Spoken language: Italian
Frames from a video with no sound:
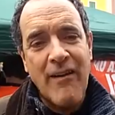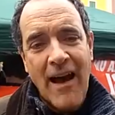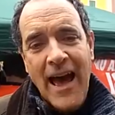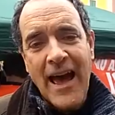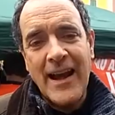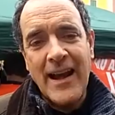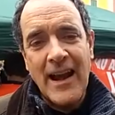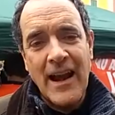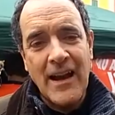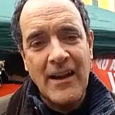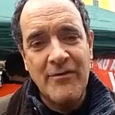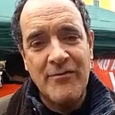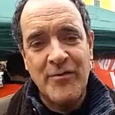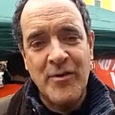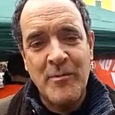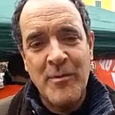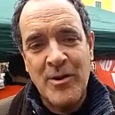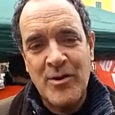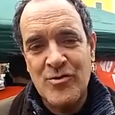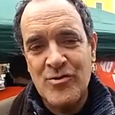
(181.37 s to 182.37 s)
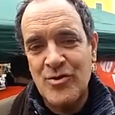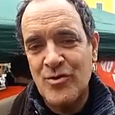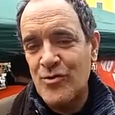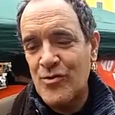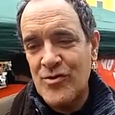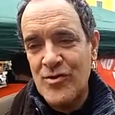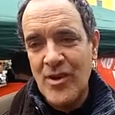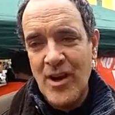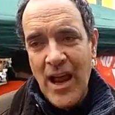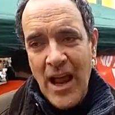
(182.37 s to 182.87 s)
fare la riforma
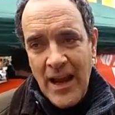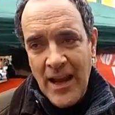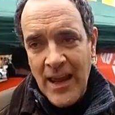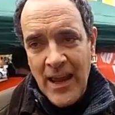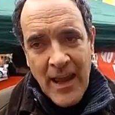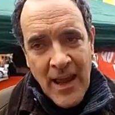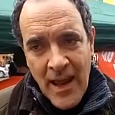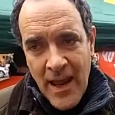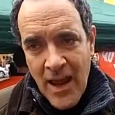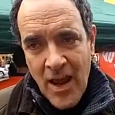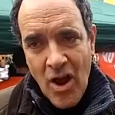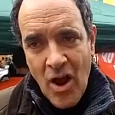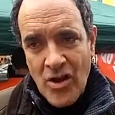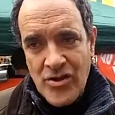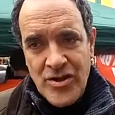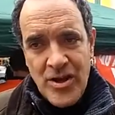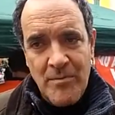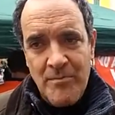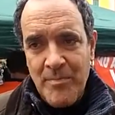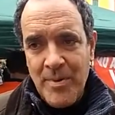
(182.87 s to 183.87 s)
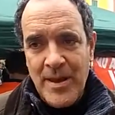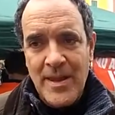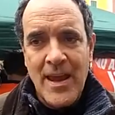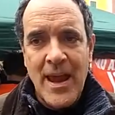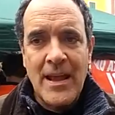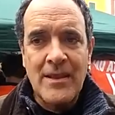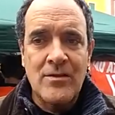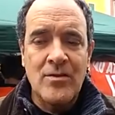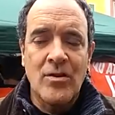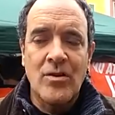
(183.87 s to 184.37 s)
costituzionale e oggi è
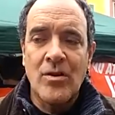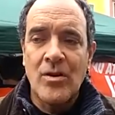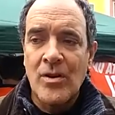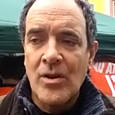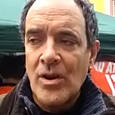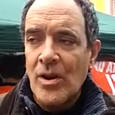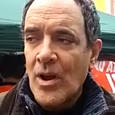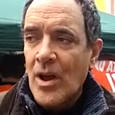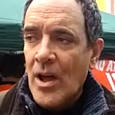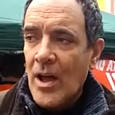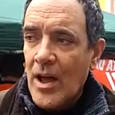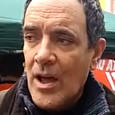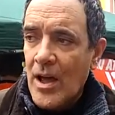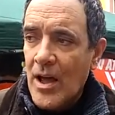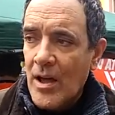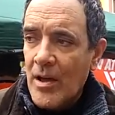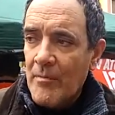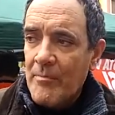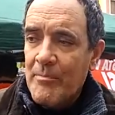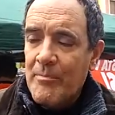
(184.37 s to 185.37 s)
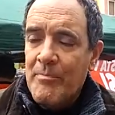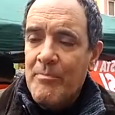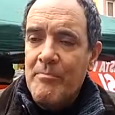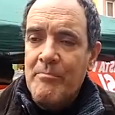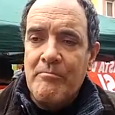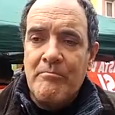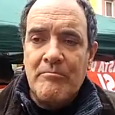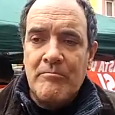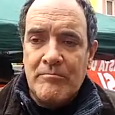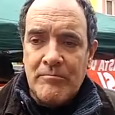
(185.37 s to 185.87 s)
impegnato eh,
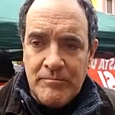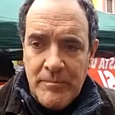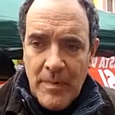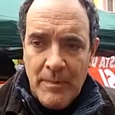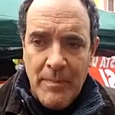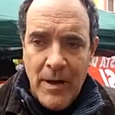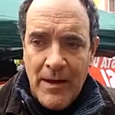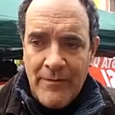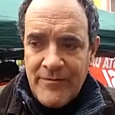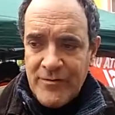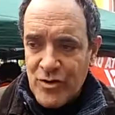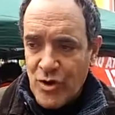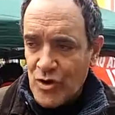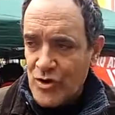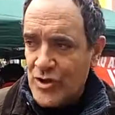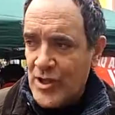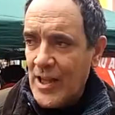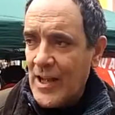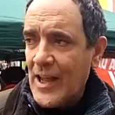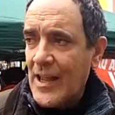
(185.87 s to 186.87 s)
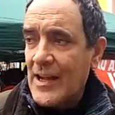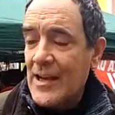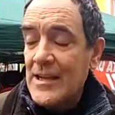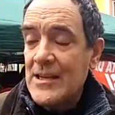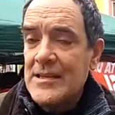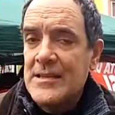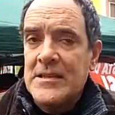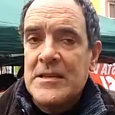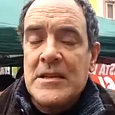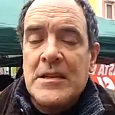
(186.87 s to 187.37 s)
a sostenere
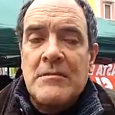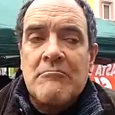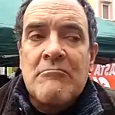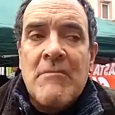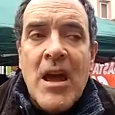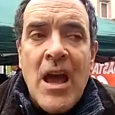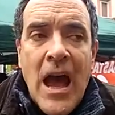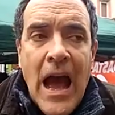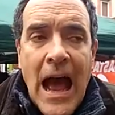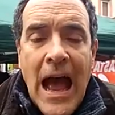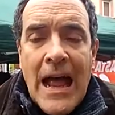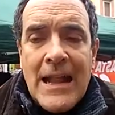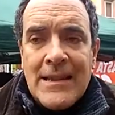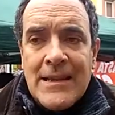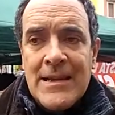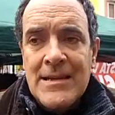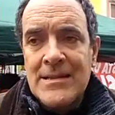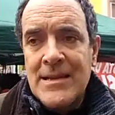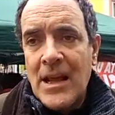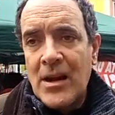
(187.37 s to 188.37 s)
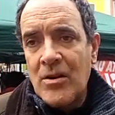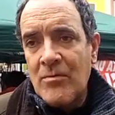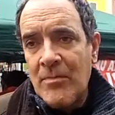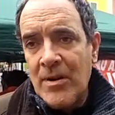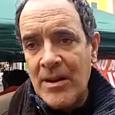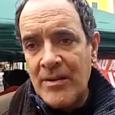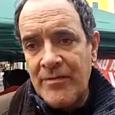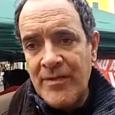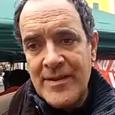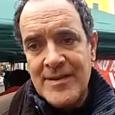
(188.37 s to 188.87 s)
il sì. Altri stanno
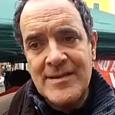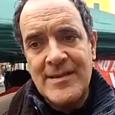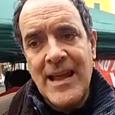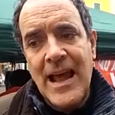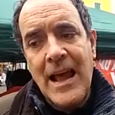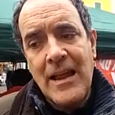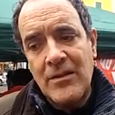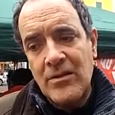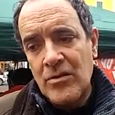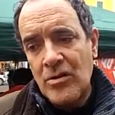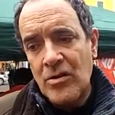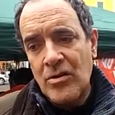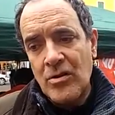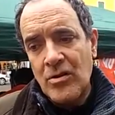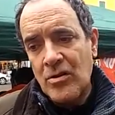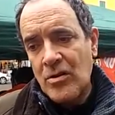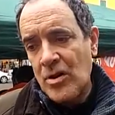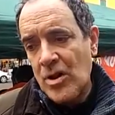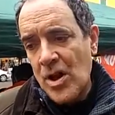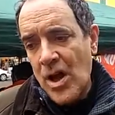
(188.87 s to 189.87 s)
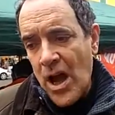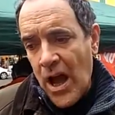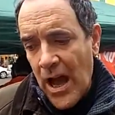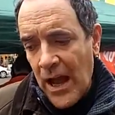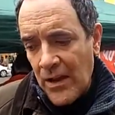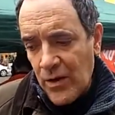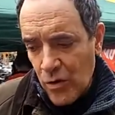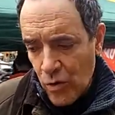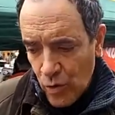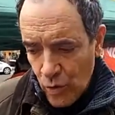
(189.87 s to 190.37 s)
manifestando
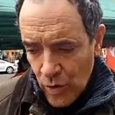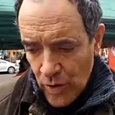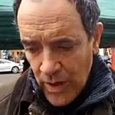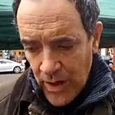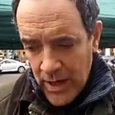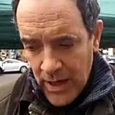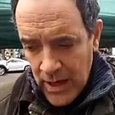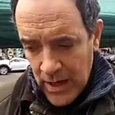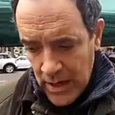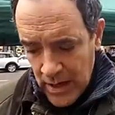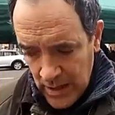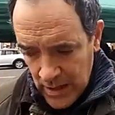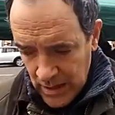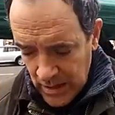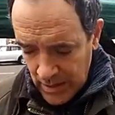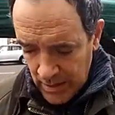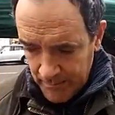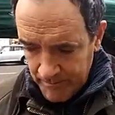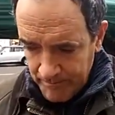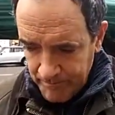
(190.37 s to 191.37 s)
alcune